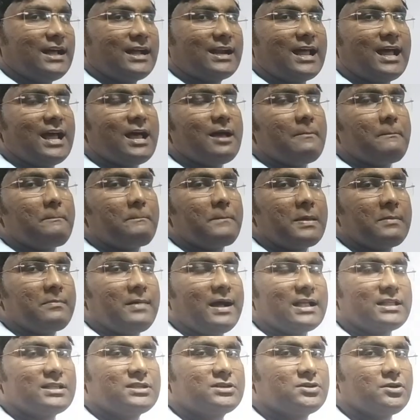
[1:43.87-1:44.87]
দ্বারা
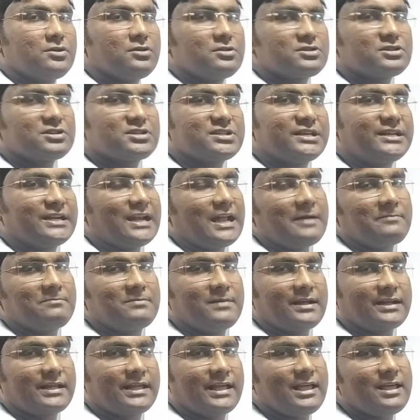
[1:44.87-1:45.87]
বিভাজ্য সেটা
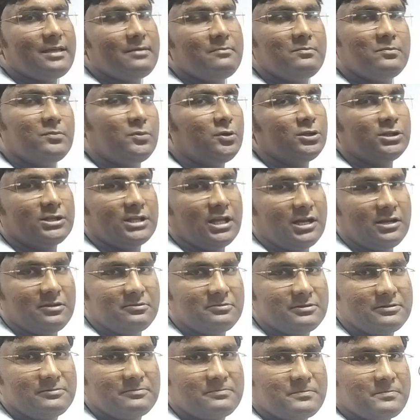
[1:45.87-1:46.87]
আপনাকে বলতে
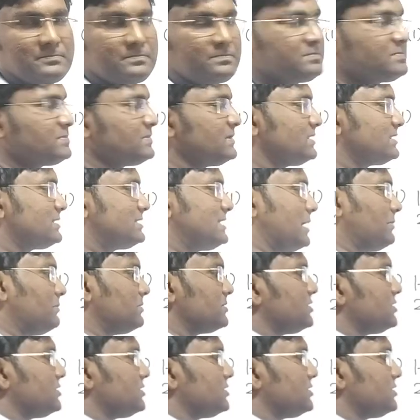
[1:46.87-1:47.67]
হবে যেমন